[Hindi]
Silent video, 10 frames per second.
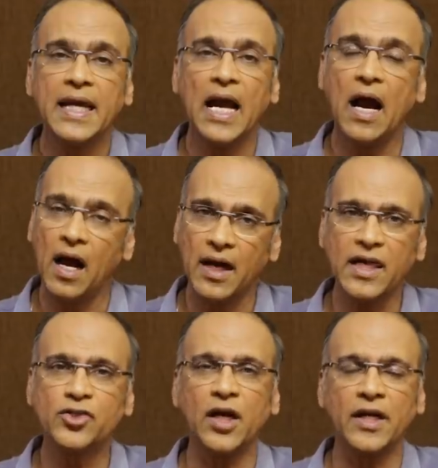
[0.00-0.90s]
कि
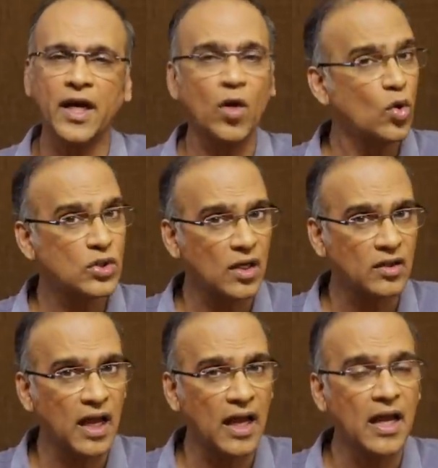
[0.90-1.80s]
आगे चल के हो
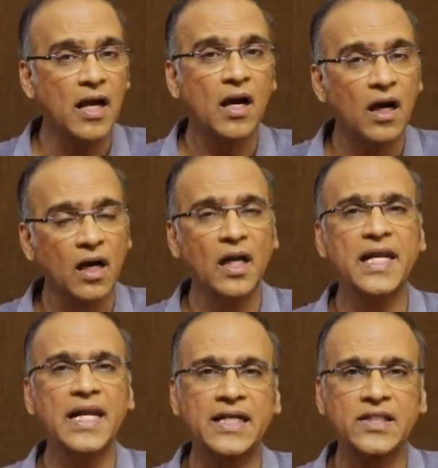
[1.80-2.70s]
सकता है
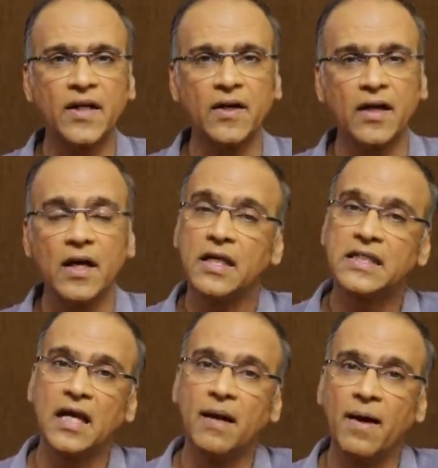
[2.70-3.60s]
अर्ली नेक्स्ट ईयर
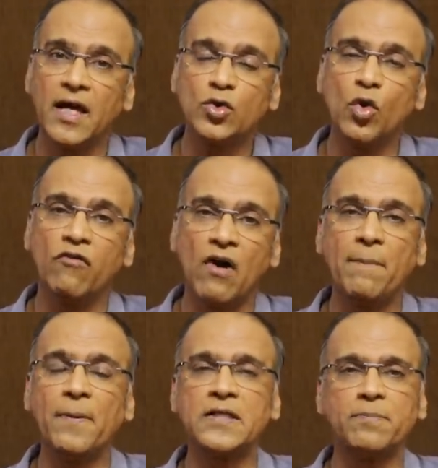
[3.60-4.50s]
सिनेमाज को
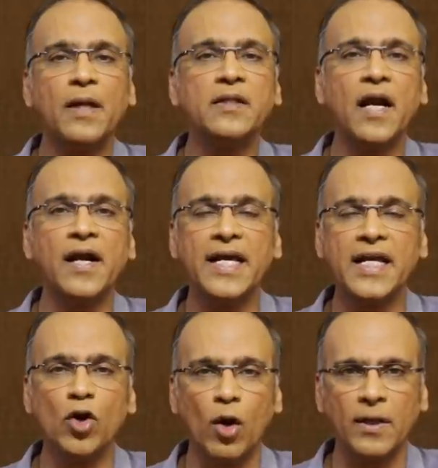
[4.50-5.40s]
वापस बंद करने
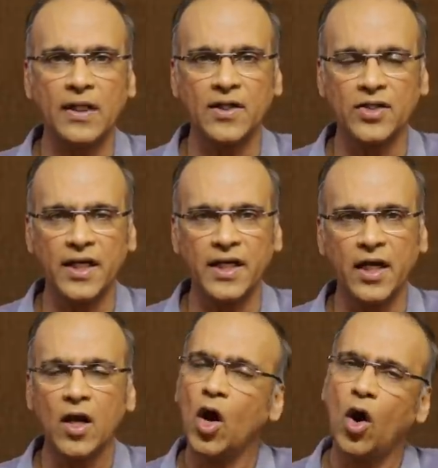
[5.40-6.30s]
की नौबत आ
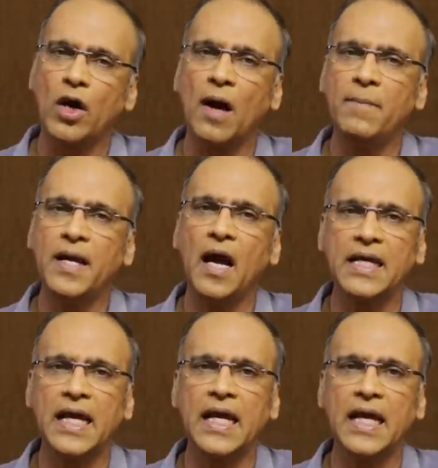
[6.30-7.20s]
जाएगी और हमने
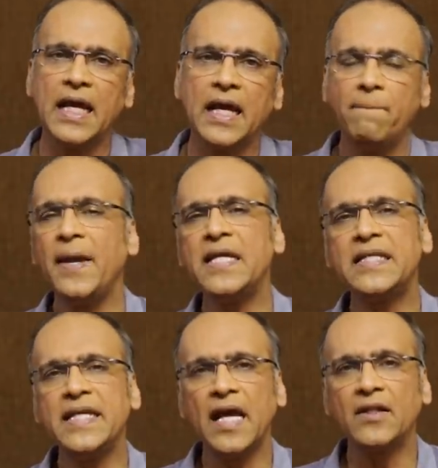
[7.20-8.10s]
ये
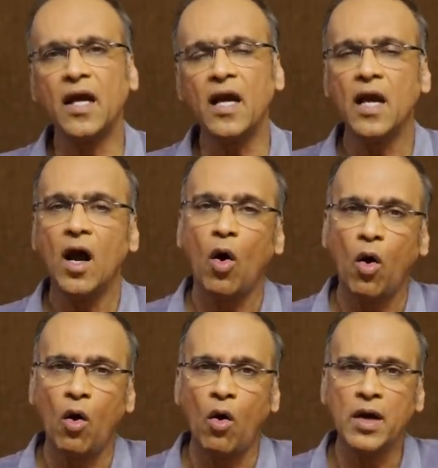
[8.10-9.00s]
बेस किया था
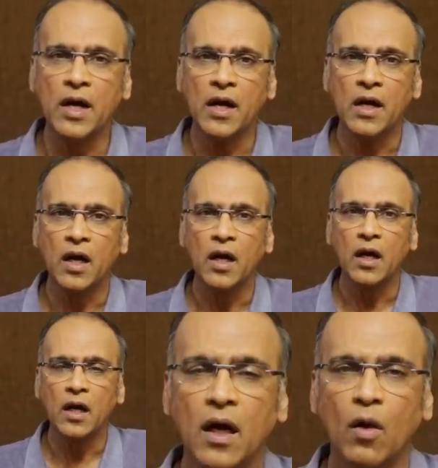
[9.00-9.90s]
ऑन
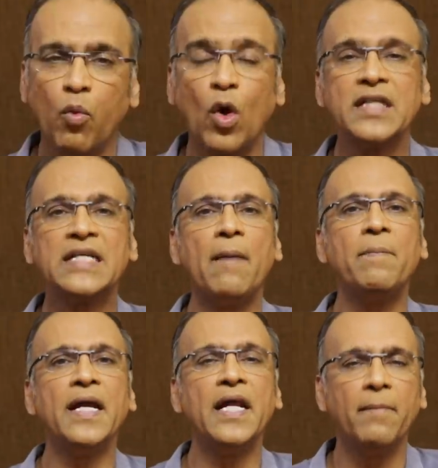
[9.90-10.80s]
वॉट इज
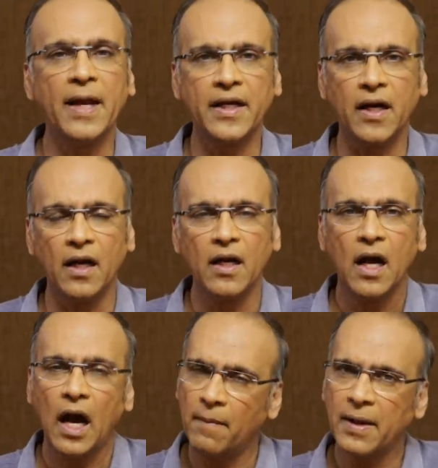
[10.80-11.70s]
हैपनिंग इन अमेरिका
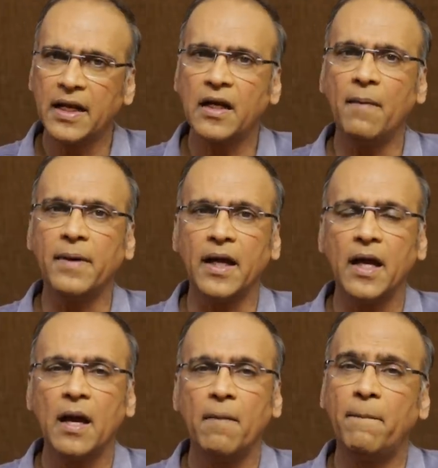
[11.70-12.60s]
अमेरिका में
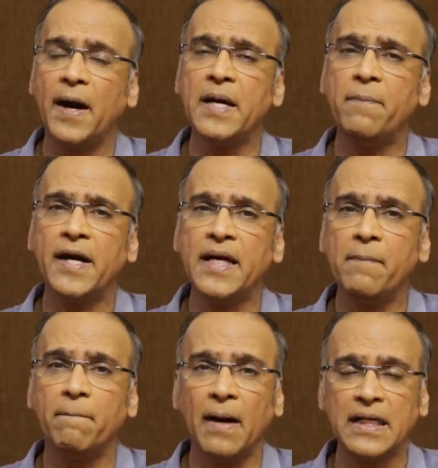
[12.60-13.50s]
बड़ी
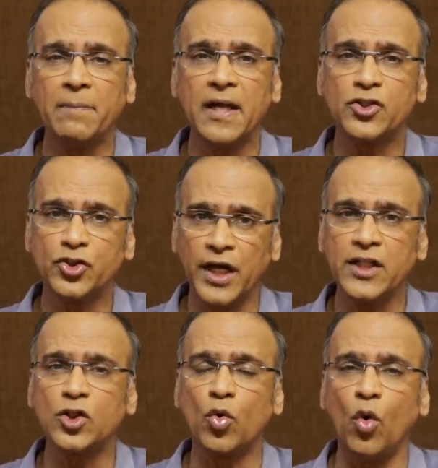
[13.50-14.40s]
बड़ी मल्टीप्लेक्स
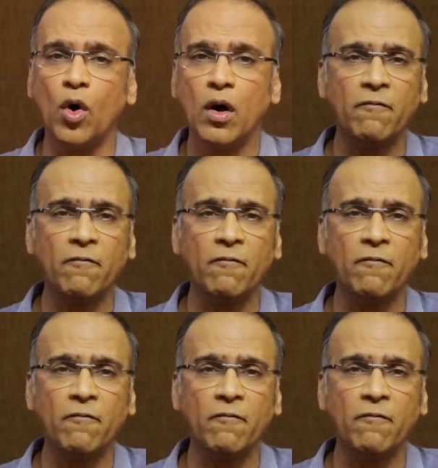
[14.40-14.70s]
चेन्स को